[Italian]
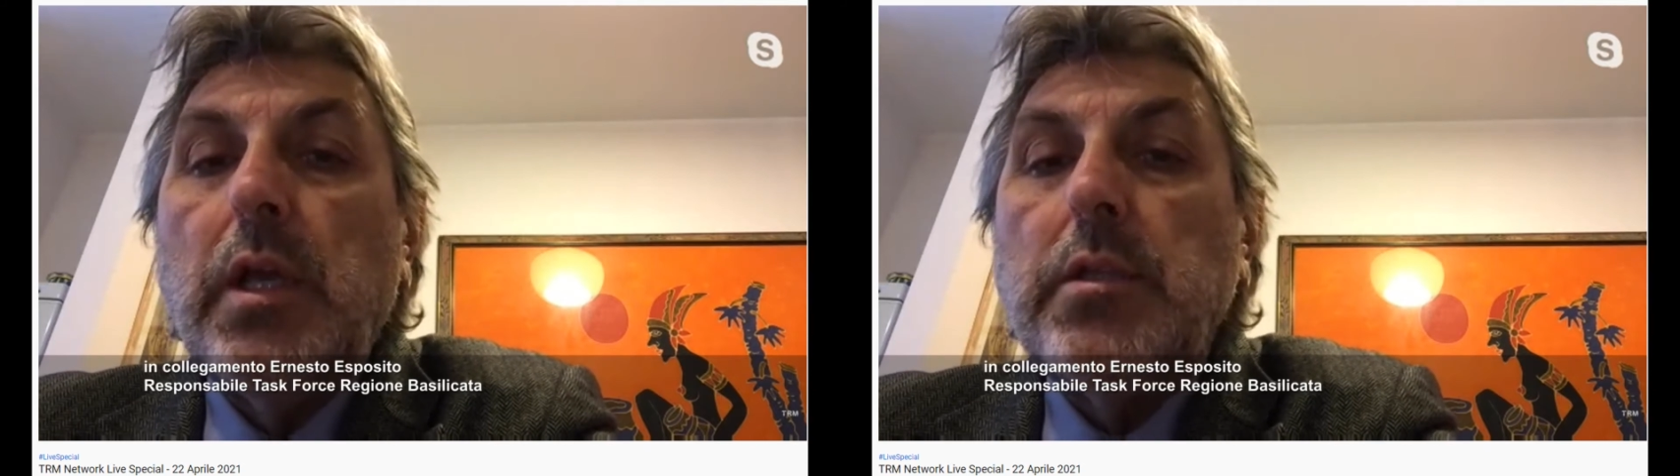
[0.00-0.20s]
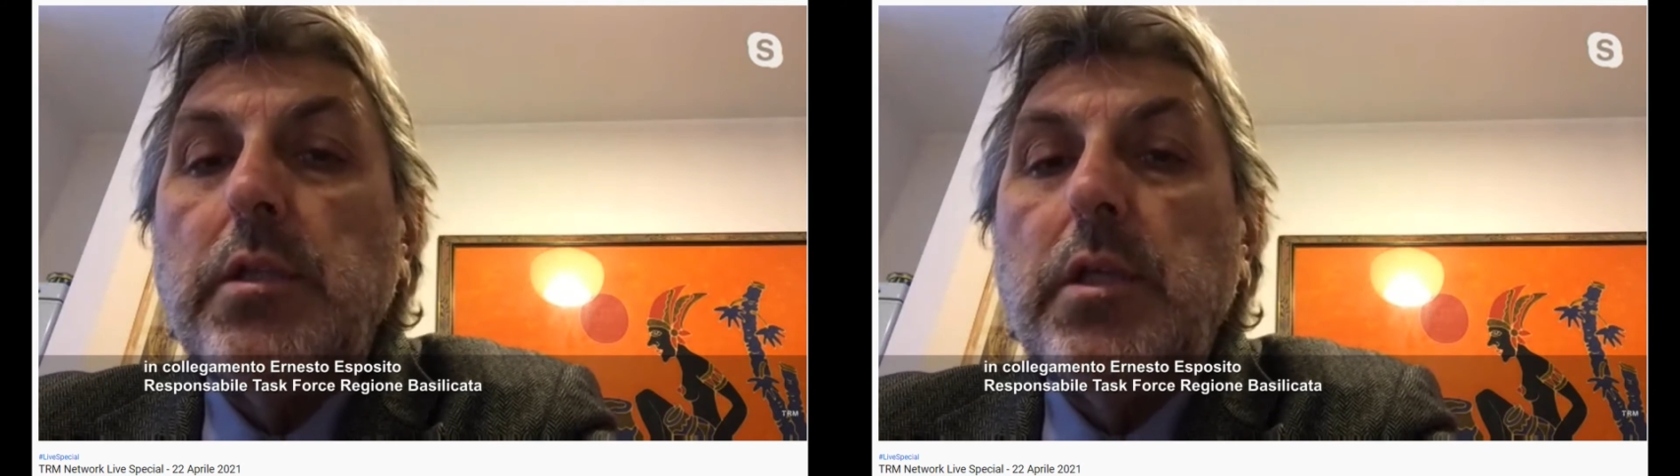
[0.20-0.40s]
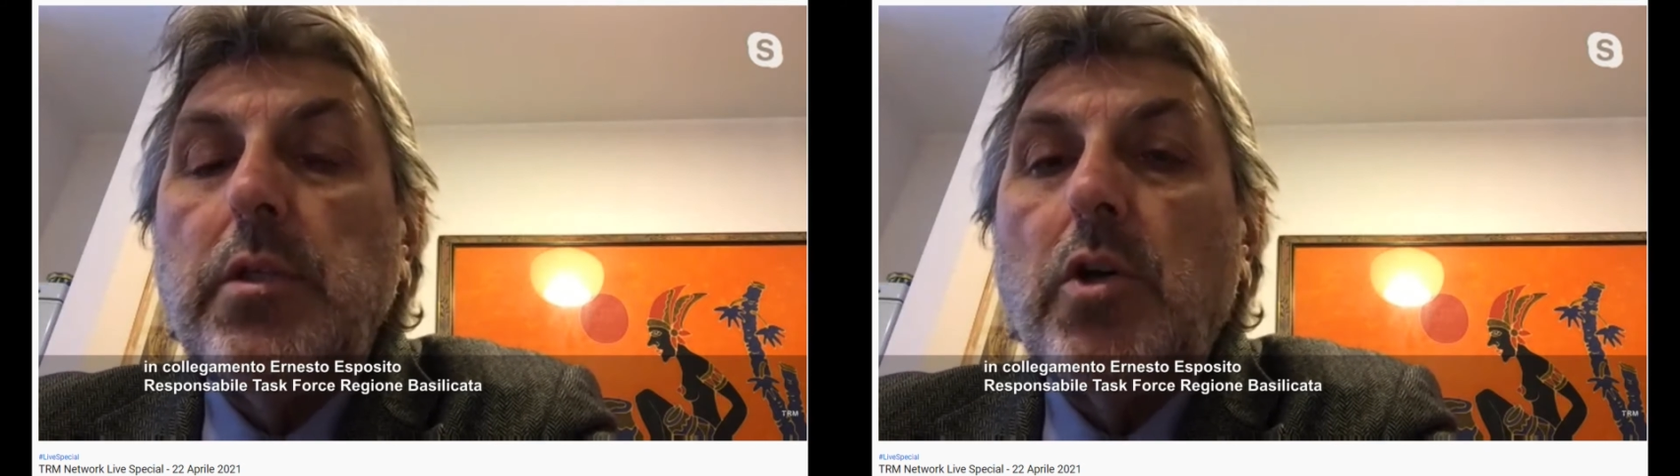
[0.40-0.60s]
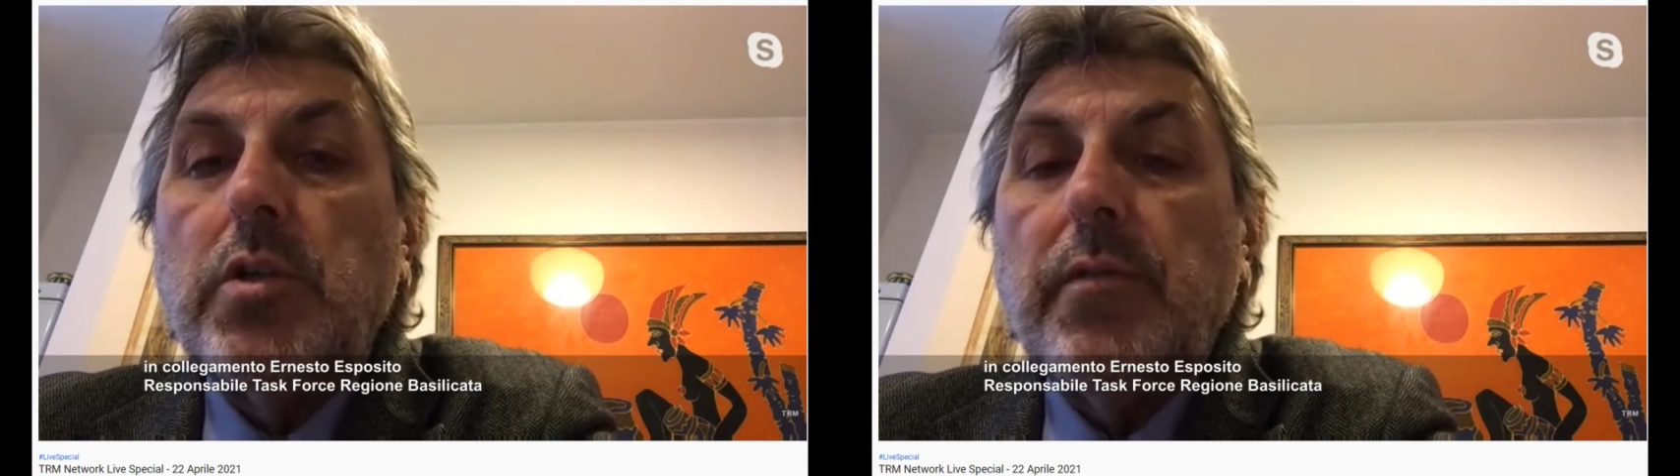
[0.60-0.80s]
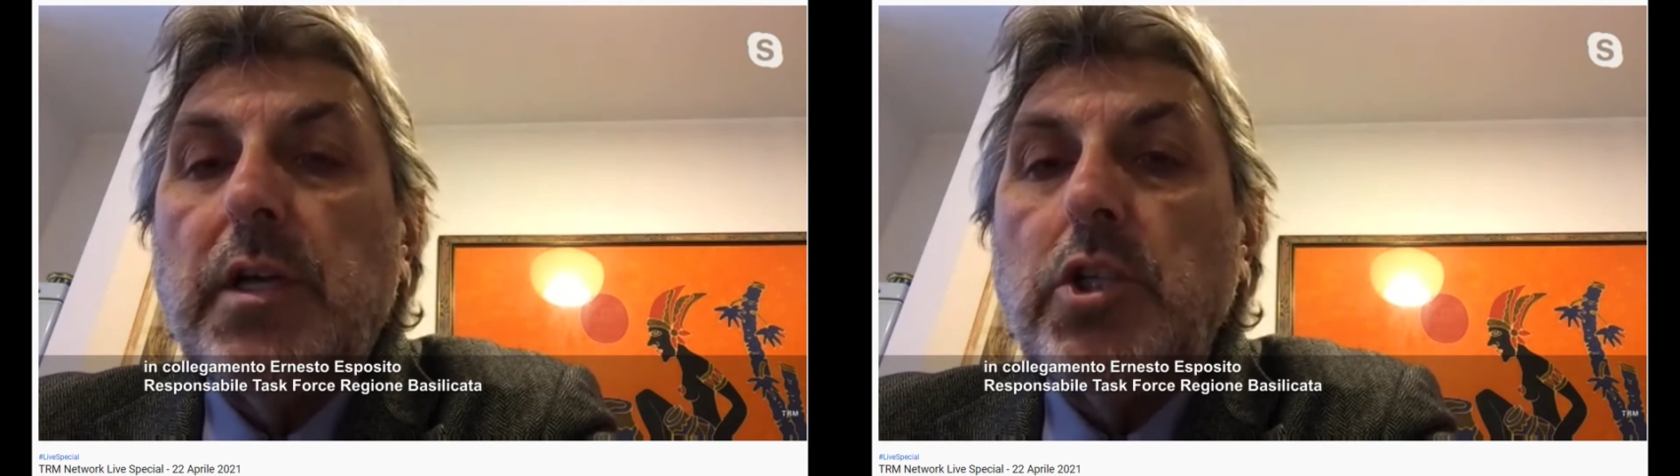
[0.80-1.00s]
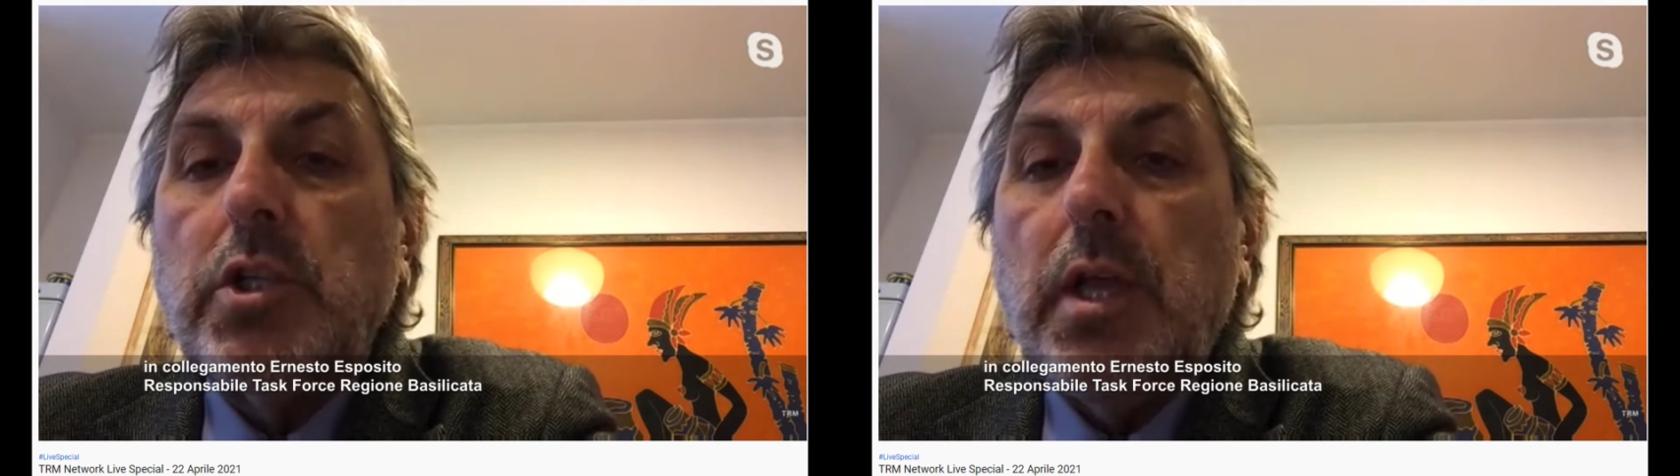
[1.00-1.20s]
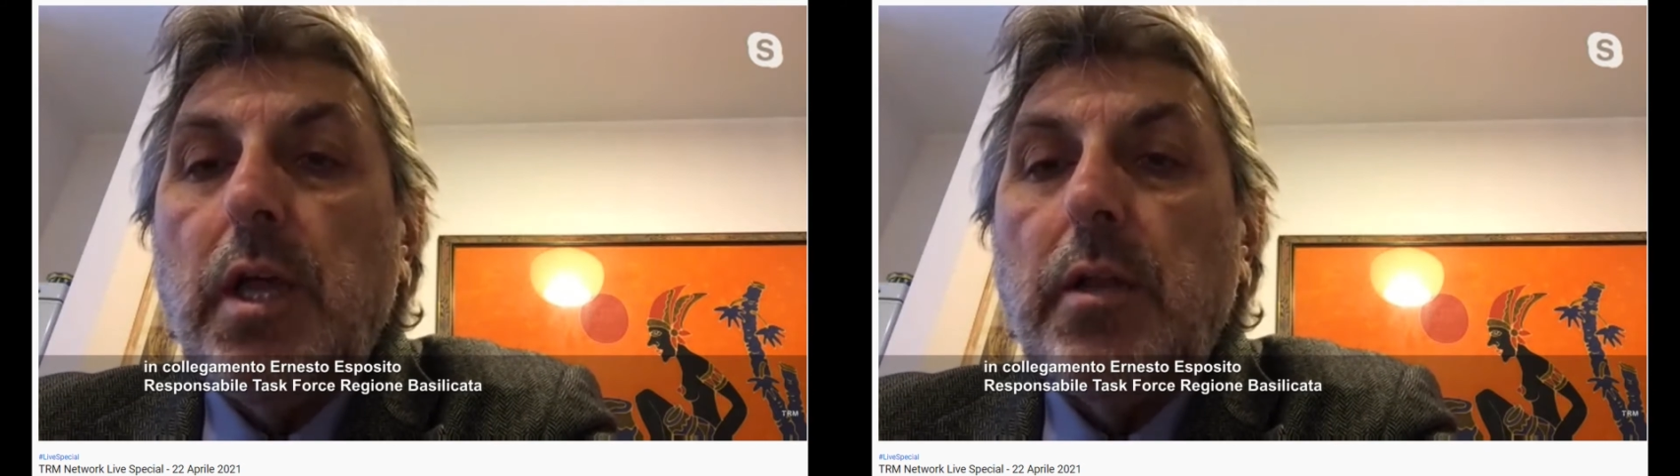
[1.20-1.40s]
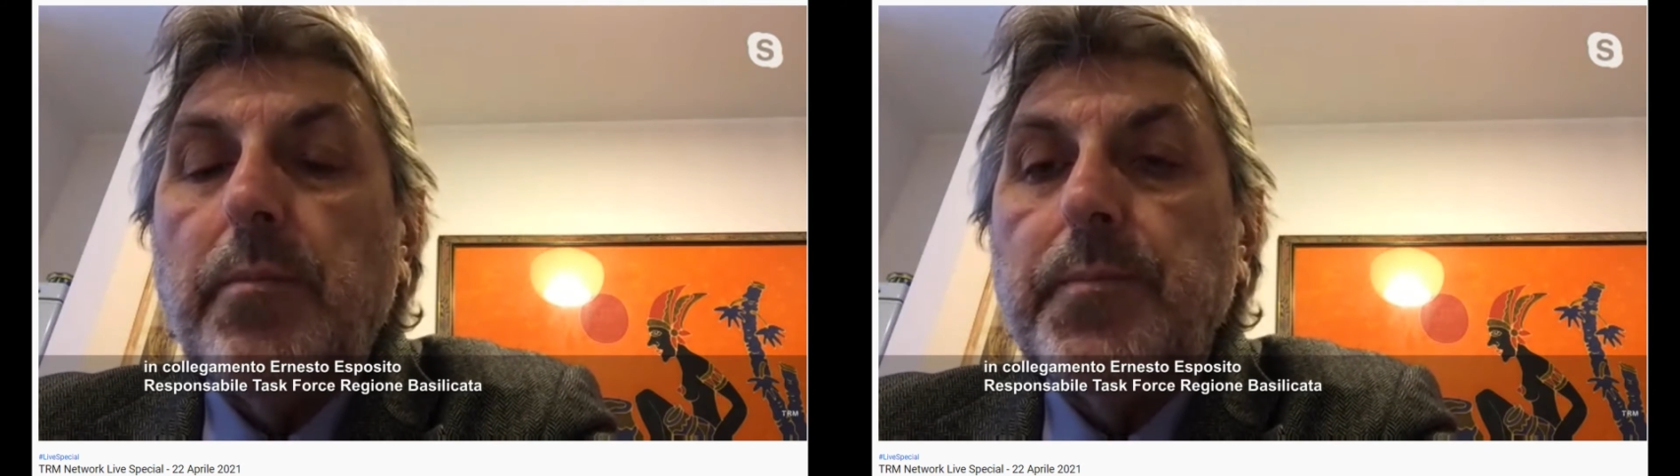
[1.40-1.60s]
di dosi
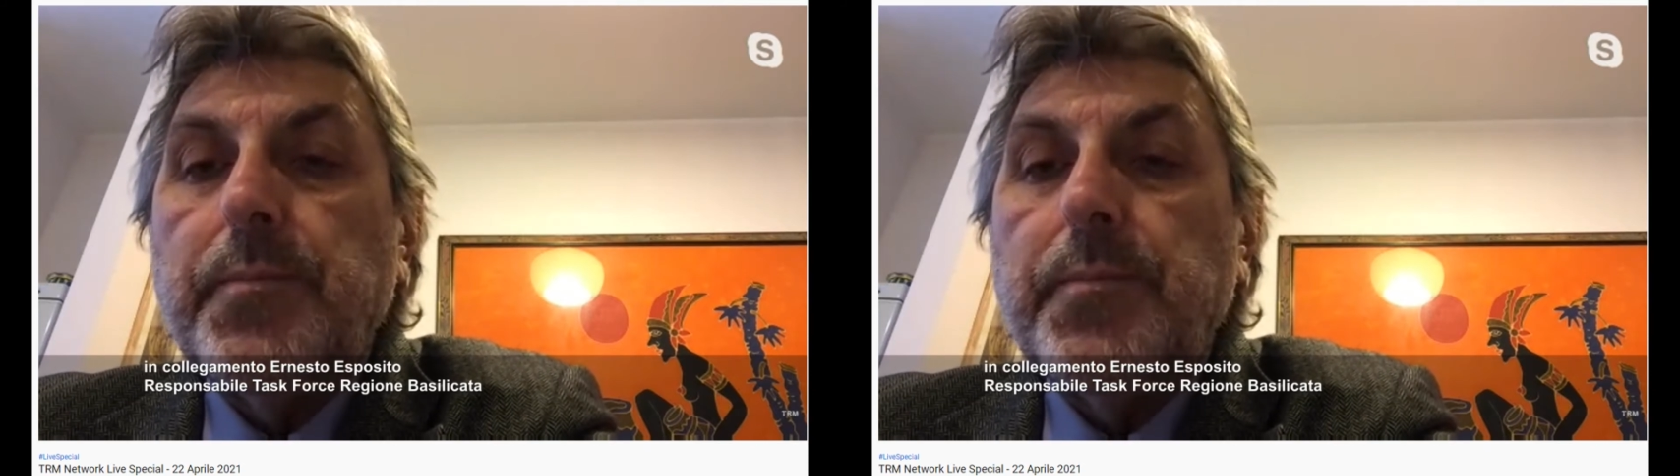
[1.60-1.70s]
vaccinali.